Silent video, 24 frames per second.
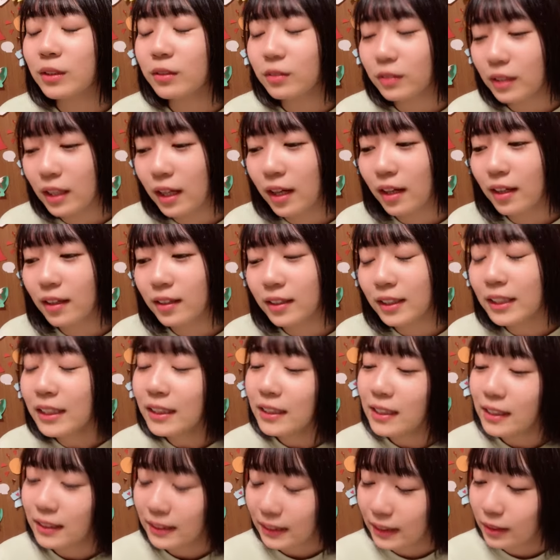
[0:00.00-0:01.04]
んとか
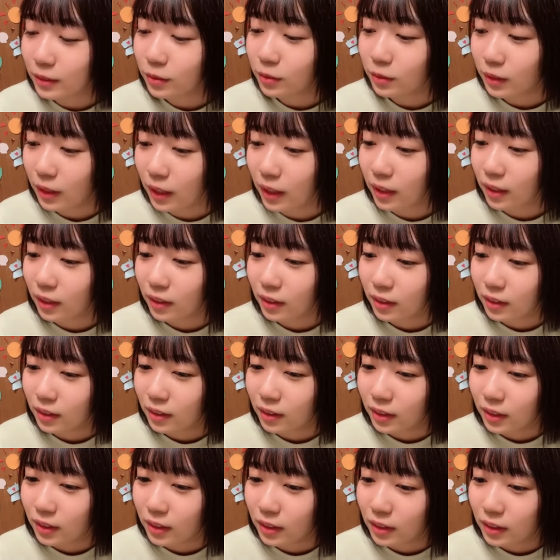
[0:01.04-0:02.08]
りーなちゃんとか
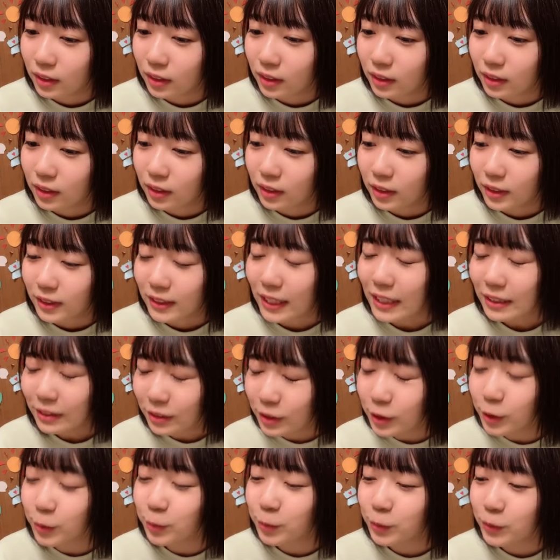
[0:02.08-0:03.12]
さっ
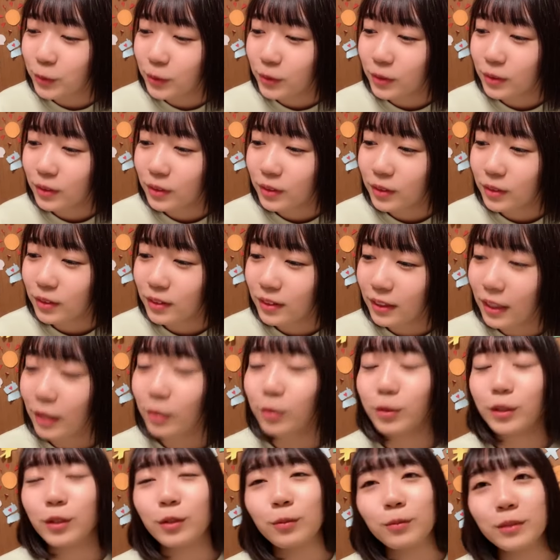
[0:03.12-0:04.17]
くんも
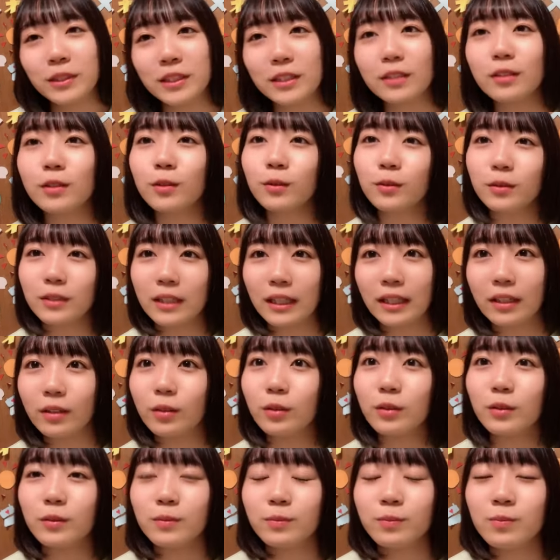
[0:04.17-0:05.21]
結構人見知りそうだけ
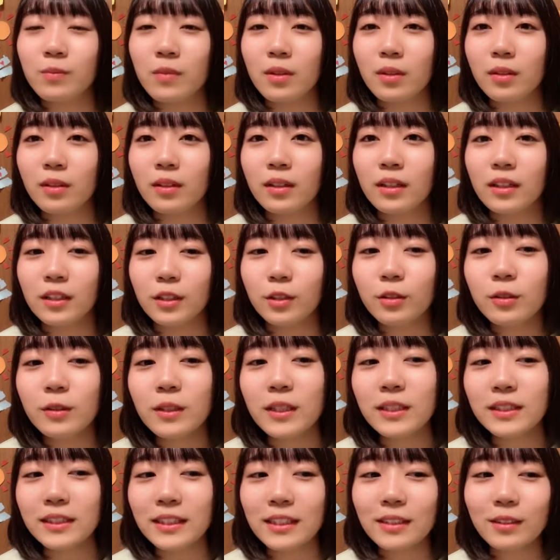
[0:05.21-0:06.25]
どゆ
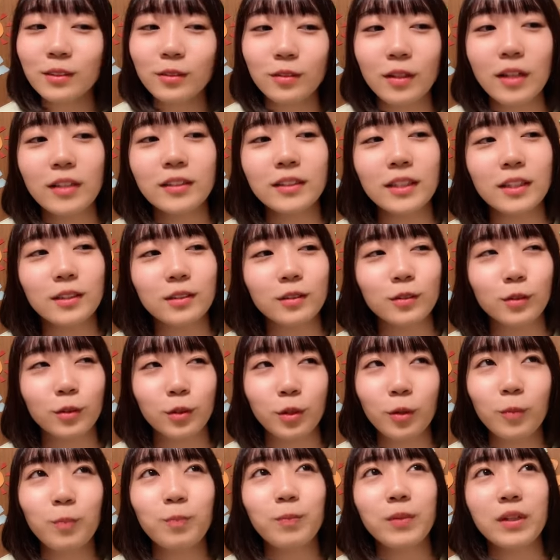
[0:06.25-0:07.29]
うねちゃんとあずあずと
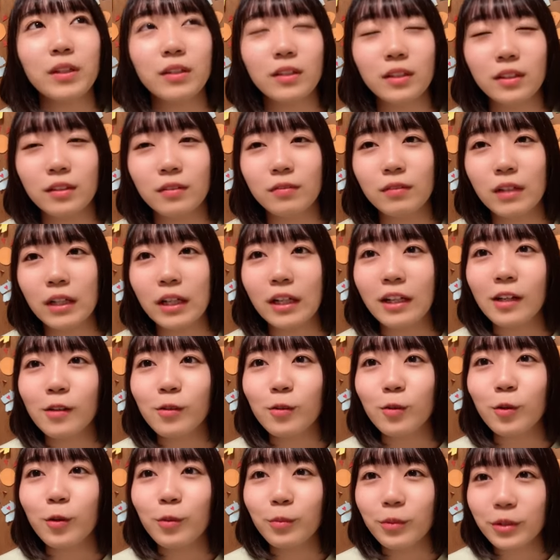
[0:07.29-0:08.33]
きょっぴーは
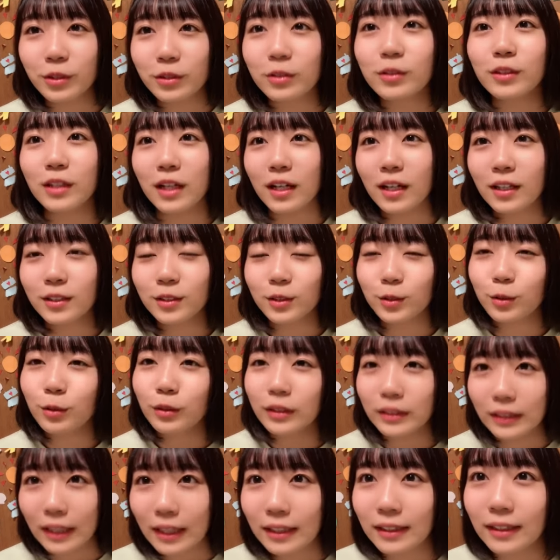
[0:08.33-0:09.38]
結構コミュ力がす
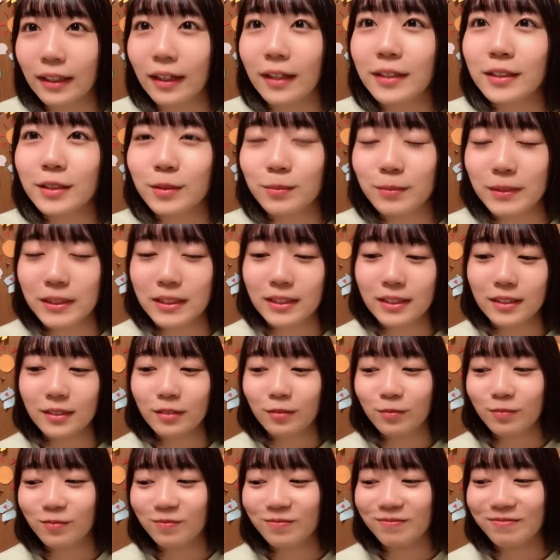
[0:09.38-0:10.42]
ごいなって感じま
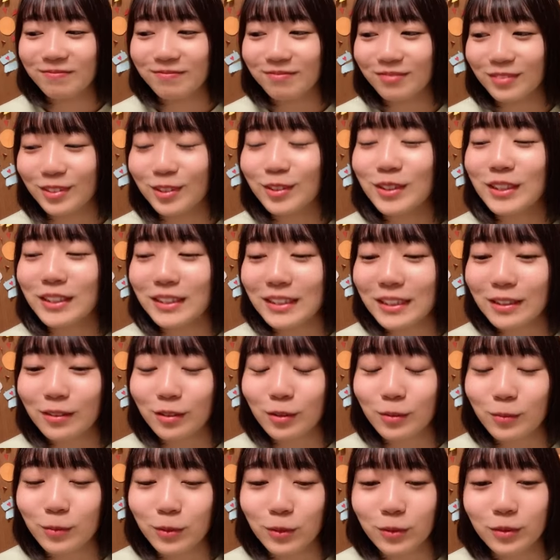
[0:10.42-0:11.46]
すゆうねちゃ
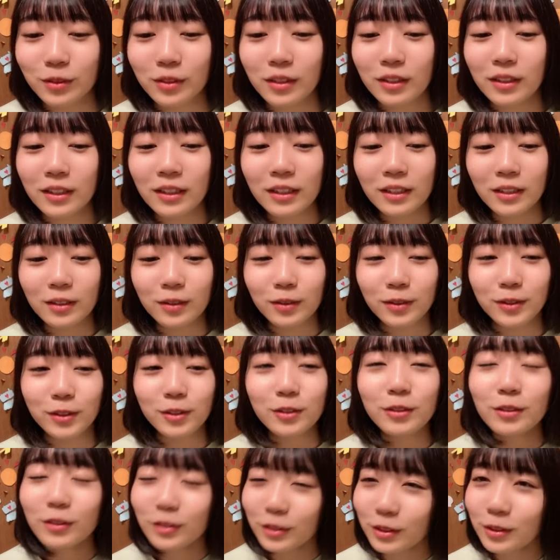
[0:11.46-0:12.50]
んとも15
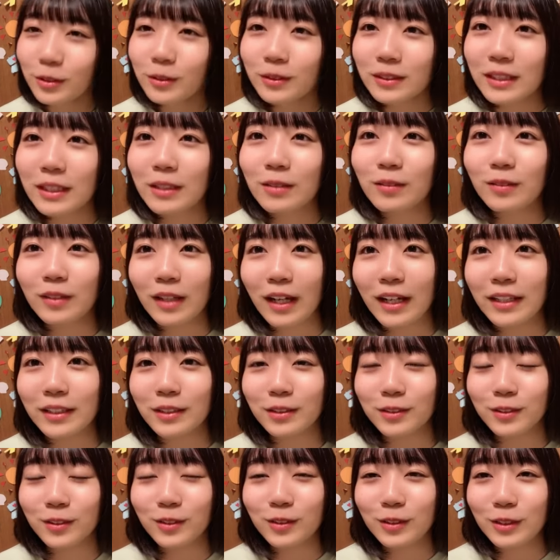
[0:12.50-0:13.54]
周年の
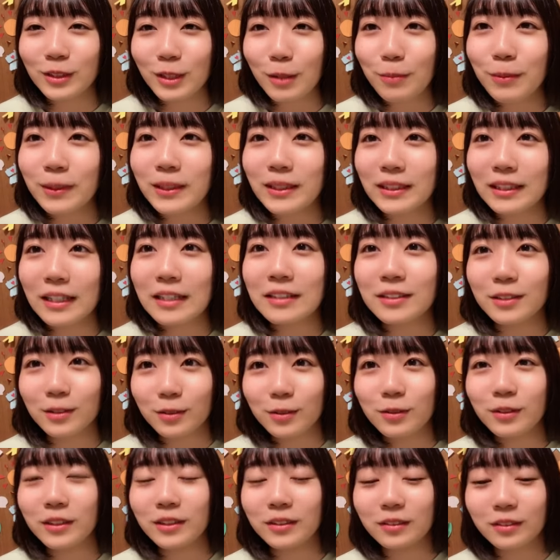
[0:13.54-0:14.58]
間ずっと喋ってたんです
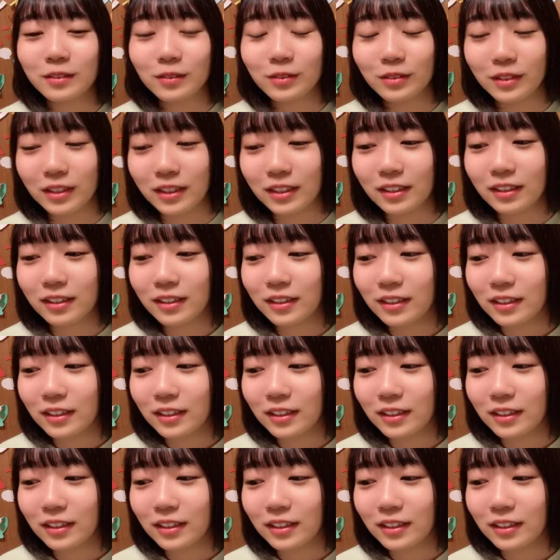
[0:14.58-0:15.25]
よ公演の時